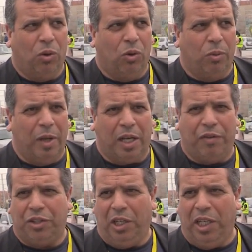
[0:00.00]
وما
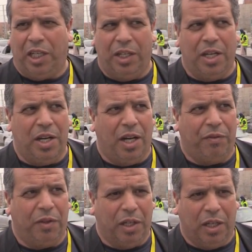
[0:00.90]
يخفاش عليك
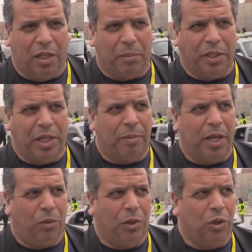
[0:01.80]
اننا في بين
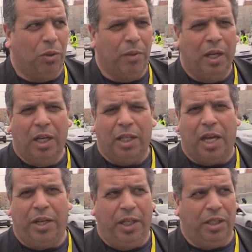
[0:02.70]
البارح واليوم
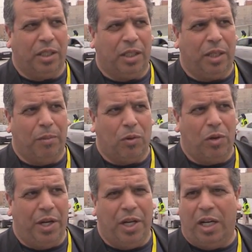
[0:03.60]
كان عده كما
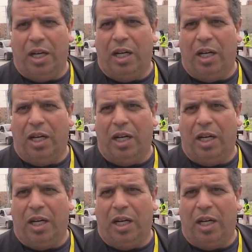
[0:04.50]
نقول احنا